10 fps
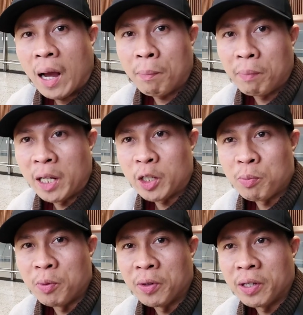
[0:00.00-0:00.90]
update ko
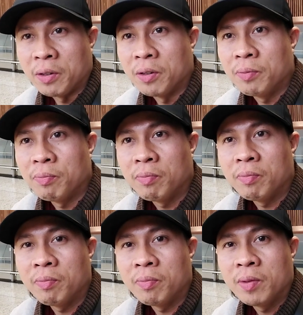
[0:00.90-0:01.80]
po kayo.
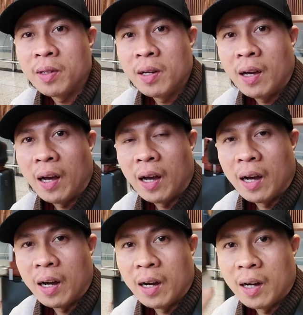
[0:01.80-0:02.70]

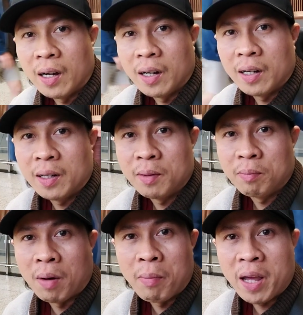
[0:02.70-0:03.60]
Uh,
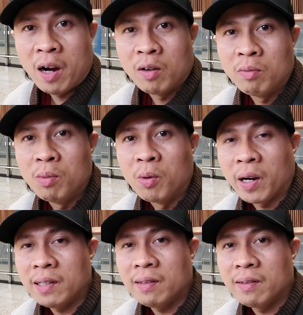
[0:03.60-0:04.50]
mamaya or
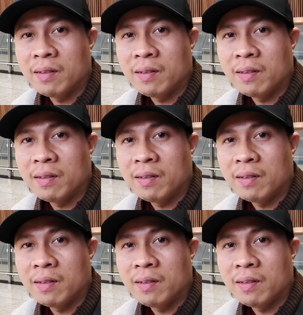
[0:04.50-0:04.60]
bukas.